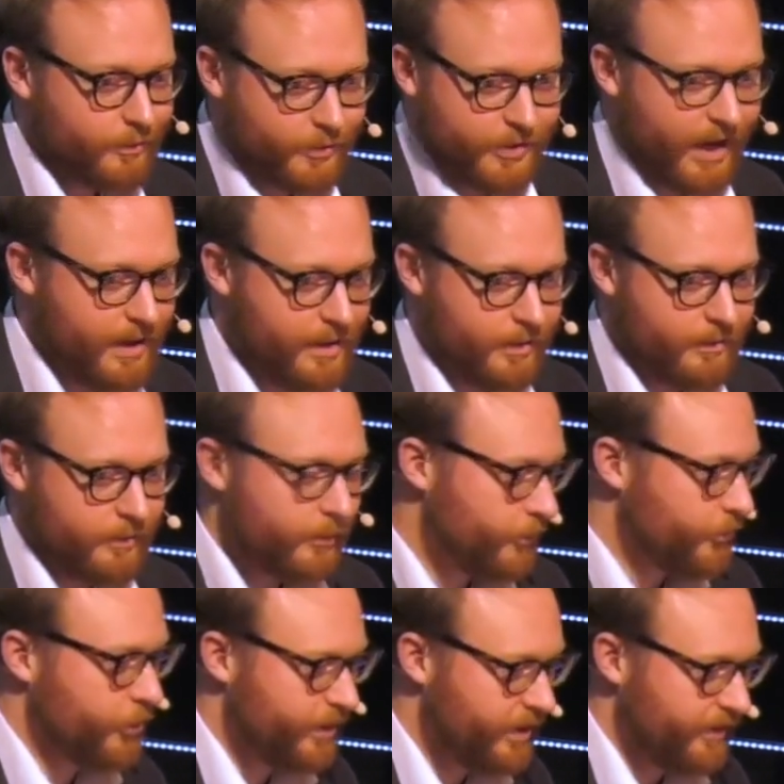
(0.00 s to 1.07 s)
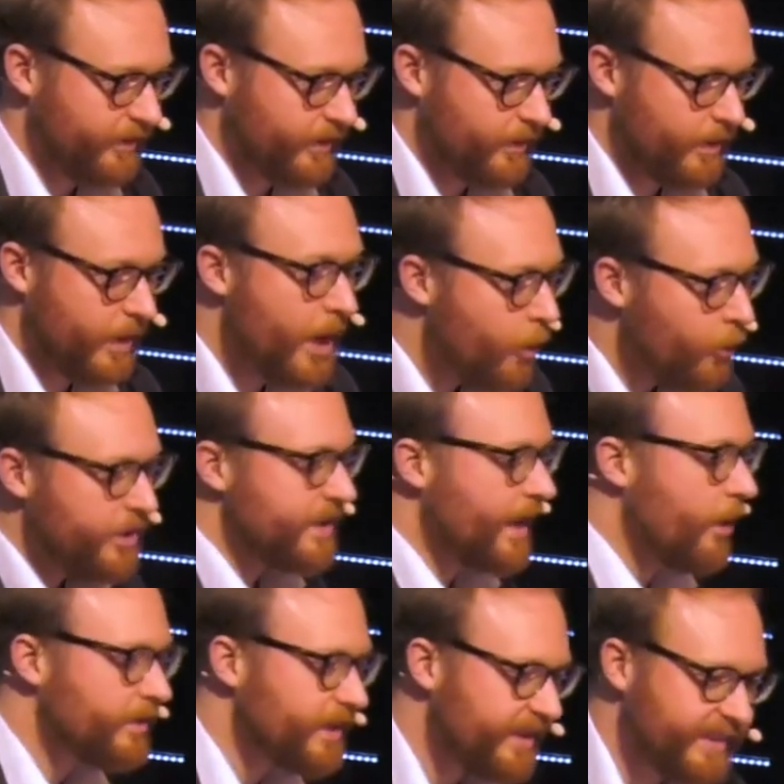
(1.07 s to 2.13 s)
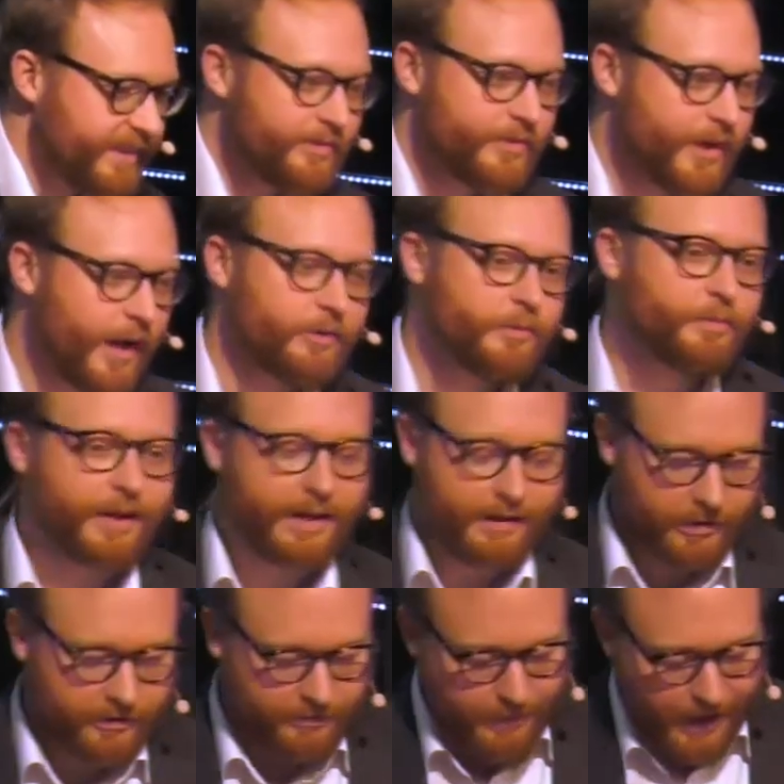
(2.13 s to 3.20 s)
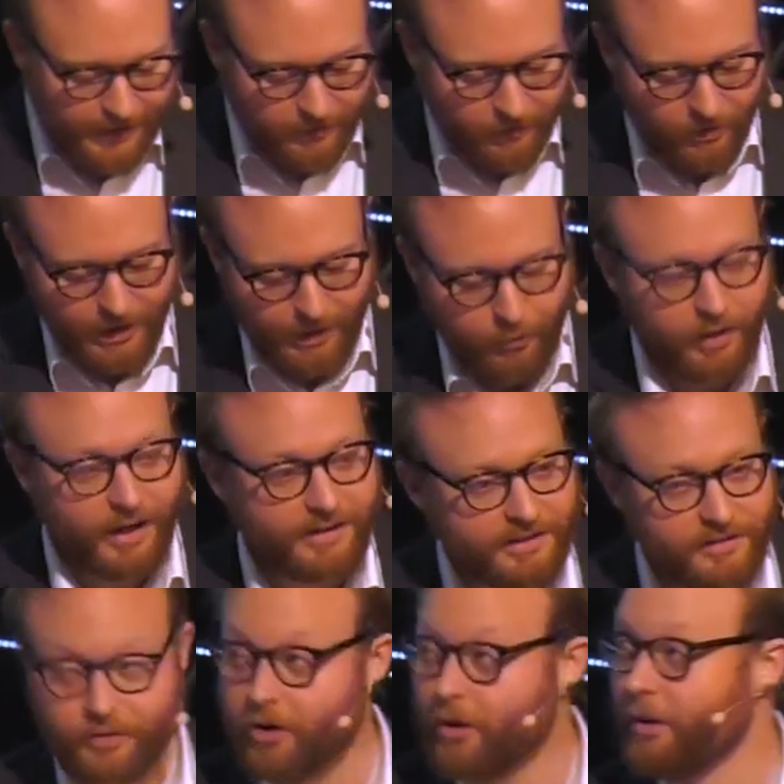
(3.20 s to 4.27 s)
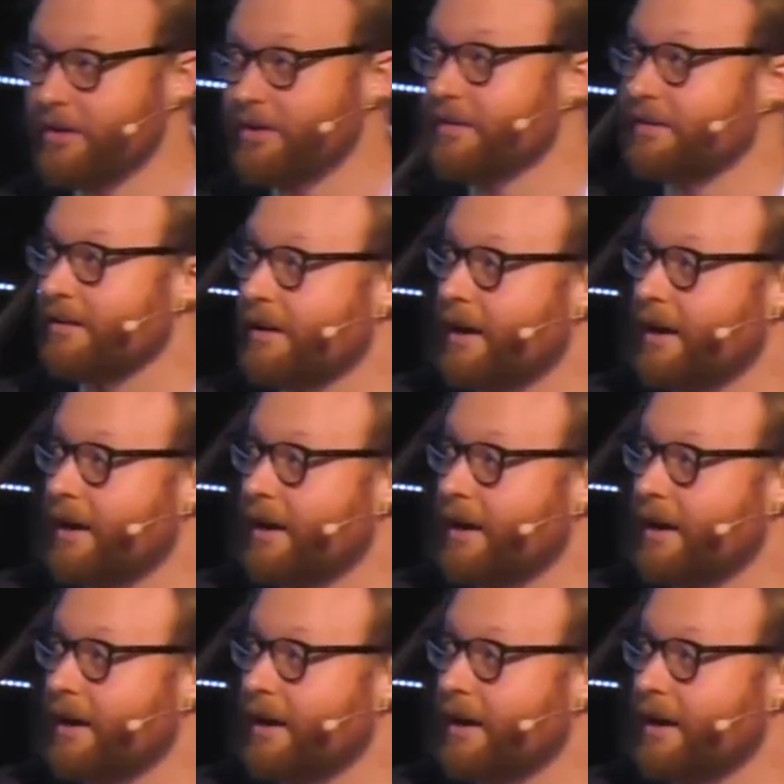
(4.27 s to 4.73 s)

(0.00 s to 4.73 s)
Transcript: dull und dirty sind? Und genau da setzen wir an und bringen smarte, kollaborative Robotik